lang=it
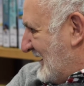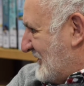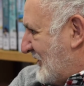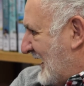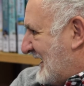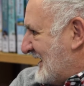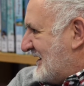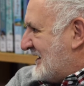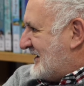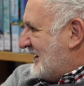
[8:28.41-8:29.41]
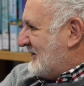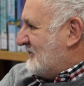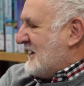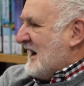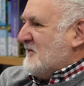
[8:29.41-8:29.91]
cioè che esiste,
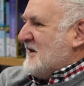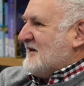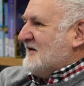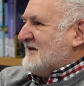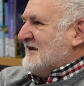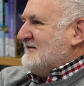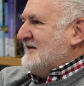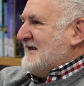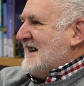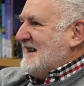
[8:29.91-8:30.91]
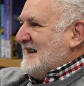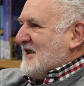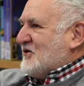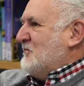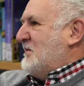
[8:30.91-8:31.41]
lui chiama una cosa un'entità
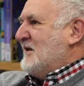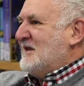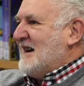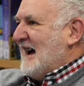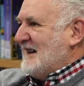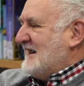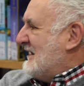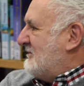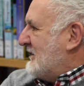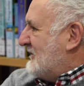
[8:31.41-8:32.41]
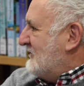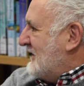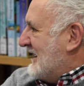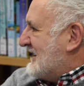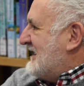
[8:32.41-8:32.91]
superorganica, per cui
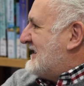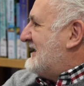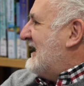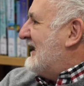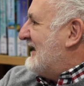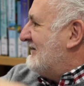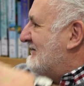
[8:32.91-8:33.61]
esiste